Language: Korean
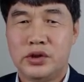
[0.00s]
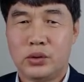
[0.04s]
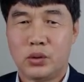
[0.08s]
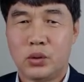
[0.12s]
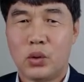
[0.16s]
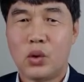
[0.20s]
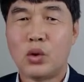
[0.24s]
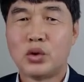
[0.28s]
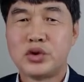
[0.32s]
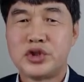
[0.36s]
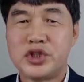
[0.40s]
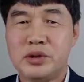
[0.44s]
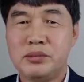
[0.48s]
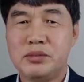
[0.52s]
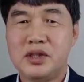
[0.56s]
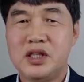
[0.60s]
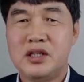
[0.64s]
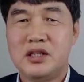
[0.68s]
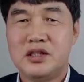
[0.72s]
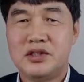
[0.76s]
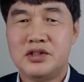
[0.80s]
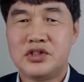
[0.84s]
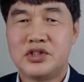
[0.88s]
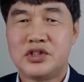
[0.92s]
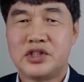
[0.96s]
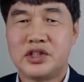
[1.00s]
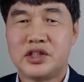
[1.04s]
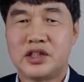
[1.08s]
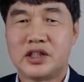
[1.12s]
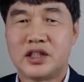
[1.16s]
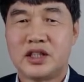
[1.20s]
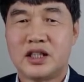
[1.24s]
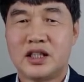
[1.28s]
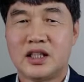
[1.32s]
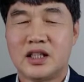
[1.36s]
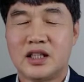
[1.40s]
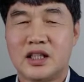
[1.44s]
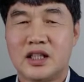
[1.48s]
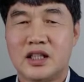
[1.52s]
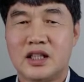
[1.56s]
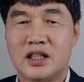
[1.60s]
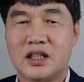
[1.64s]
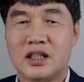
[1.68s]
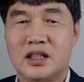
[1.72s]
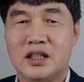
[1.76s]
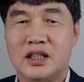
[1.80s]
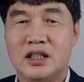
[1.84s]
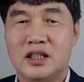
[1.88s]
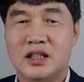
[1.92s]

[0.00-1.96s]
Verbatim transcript: 50일째가